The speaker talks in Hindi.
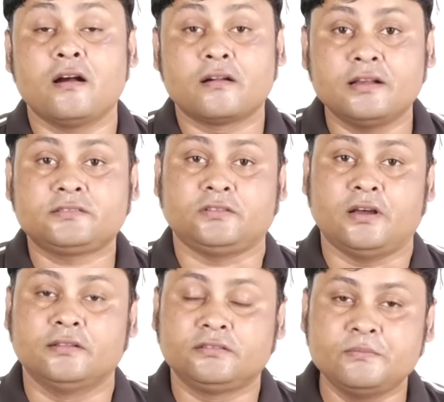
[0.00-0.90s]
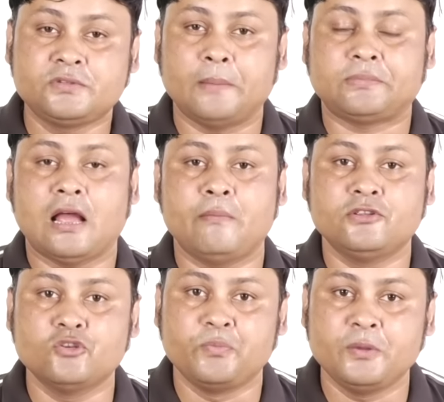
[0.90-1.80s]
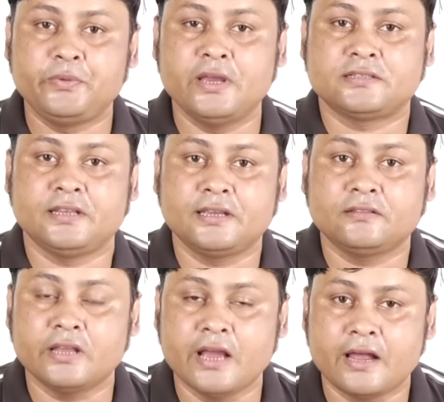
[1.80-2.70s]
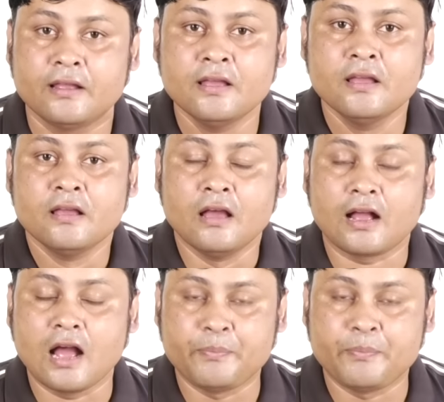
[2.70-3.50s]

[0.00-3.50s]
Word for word: अगस्त अंतिम सप्ताह में जो बीपीएससी की तैयार का